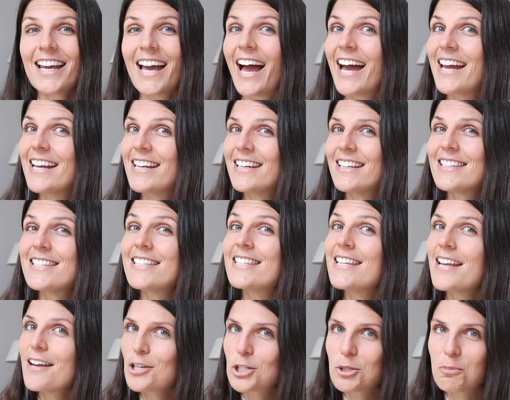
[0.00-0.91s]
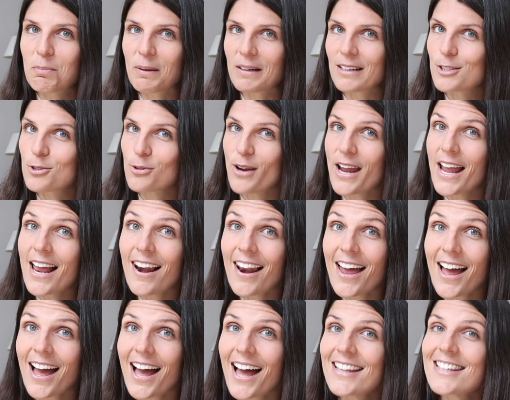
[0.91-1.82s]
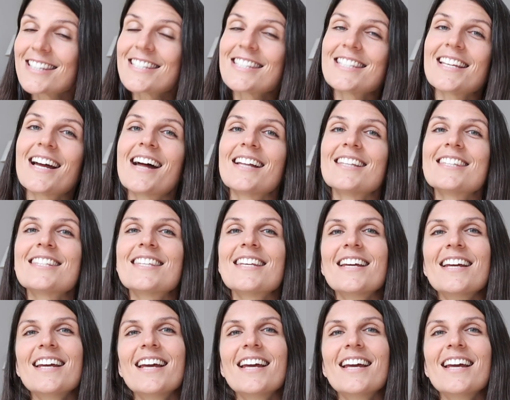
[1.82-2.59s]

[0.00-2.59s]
ein sehr spiritueller Ansatz.